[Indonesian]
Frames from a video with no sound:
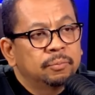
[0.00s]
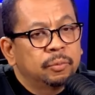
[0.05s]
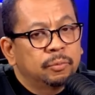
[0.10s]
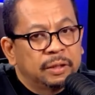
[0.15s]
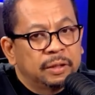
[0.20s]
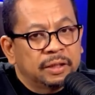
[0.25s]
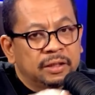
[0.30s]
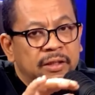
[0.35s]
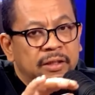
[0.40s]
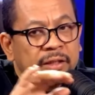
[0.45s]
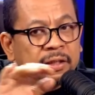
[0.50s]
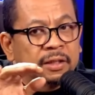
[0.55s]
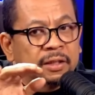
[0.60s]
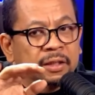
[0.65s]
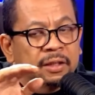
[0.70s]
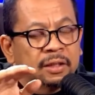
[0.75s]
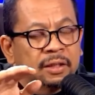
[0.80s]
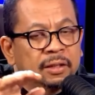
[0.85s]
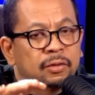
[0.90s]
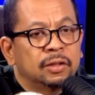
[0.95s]
publik
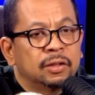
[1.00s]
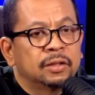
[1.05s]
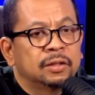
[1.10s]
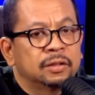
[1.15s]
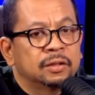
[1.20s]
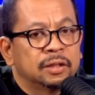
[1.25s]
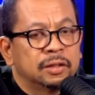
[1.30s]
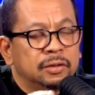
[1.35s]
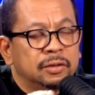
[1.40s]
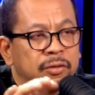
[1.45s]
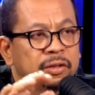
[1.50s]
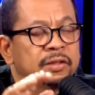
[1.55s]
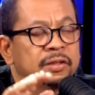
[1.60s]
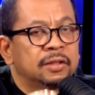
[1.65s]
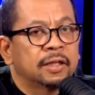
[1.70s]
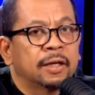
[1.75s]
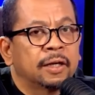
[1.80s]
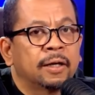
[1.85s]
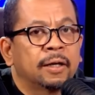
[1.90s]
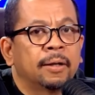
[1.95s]
di
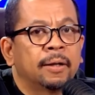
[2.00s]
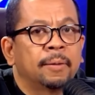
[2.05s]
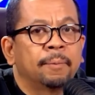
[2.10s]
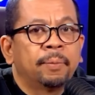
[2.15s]
Indonesia.